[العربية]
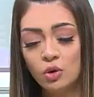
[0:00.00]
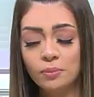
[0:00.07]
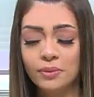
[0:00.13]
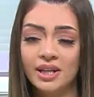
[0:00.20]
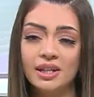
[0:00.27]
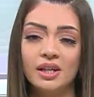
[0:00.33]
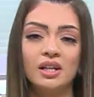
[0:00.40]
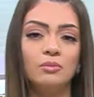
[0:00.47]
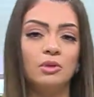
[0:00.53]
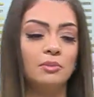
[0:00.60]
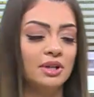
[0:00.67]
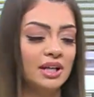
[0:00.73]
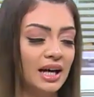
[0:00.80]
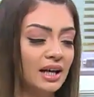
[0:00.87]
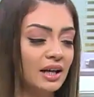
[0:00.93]
وبكده نبقى
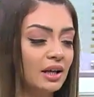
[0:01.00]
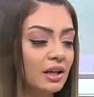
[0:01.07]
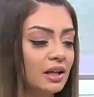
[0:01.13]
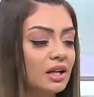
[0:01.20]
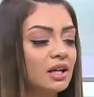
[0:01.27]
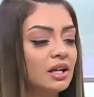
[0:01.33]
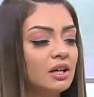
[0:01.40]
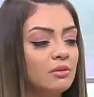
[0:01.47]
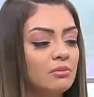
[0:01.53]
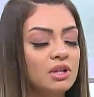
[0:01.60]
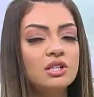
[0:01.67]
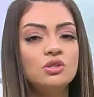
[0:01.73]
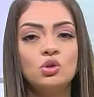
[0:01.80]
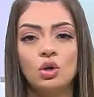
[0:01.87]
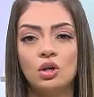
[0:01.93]
بنقلل من
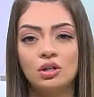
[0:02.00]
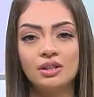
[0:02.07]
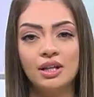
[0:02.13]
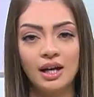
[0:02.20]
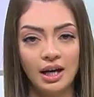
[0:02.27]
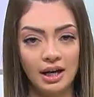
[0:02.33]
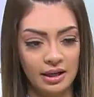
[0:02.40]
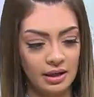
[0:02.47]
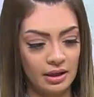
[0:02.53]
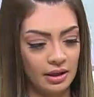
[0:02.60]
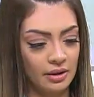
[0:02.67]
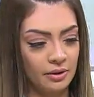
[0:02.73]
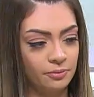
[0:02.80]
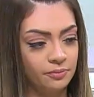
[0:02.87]
سعراتها الحراريه